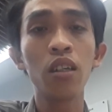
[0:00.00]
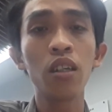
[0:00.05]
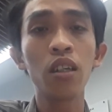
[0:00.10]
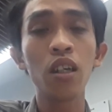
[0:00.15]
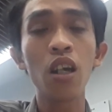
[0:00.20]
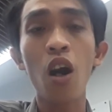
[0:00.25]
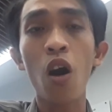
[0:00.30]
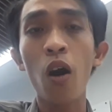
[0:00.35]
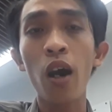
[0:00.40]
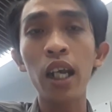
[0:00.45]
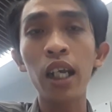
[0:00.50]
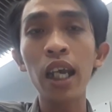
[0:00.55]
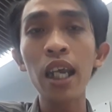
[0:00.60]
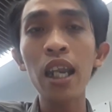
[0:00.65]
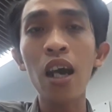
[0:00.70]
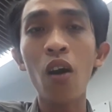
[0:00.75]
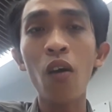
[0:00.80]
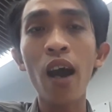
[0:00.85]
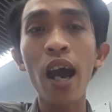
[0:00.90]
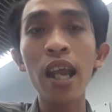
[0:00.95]
rồi cái
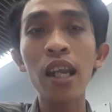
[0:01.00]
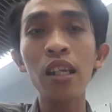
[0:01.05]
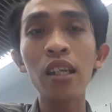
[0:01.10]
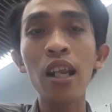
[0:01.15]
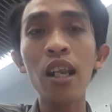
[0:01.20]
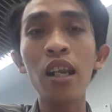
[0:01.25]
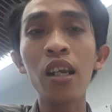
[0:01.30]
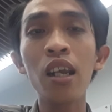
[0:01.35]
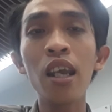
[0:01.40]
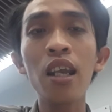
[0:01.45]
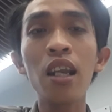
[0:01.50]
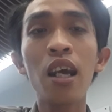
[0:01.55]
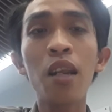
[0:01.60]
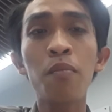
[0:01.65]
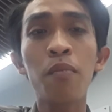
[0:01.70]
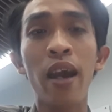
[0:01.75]
đầu anh đi, đi lên